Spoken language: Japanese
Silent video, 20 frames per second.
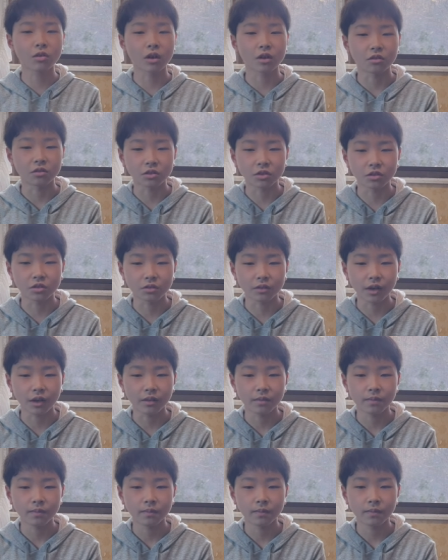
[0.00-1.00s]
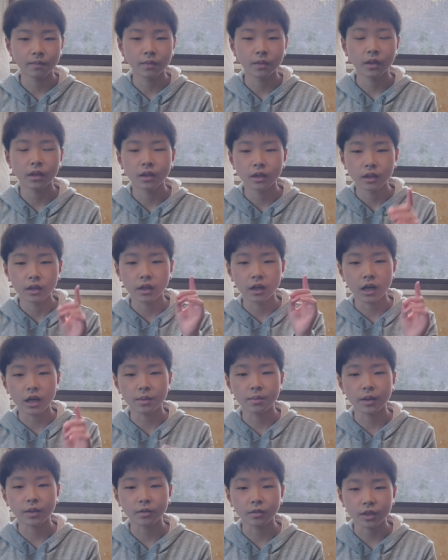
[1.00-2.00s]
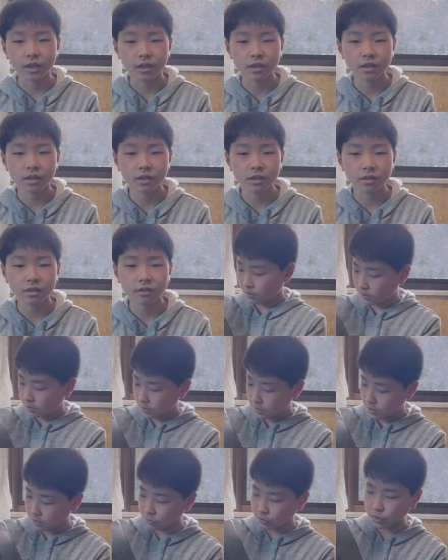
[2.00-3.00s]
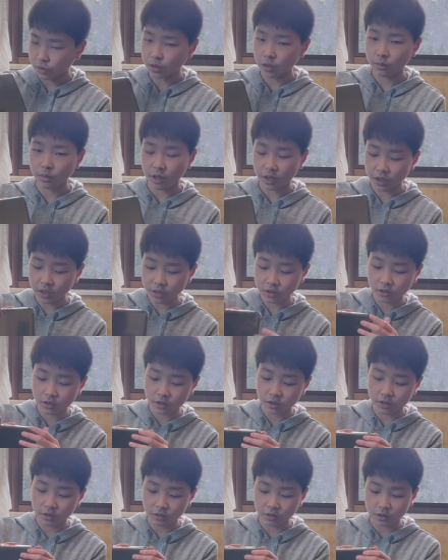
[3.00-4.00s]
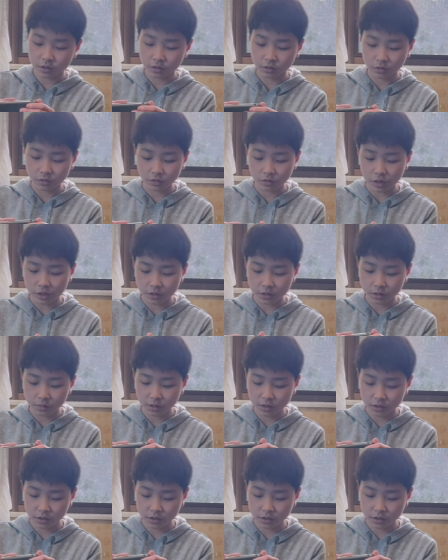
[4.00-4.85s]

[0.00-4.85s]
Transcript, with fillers: 画の趣旨は iPad ですちら、今ケース作ってるんですけど、ちょっと外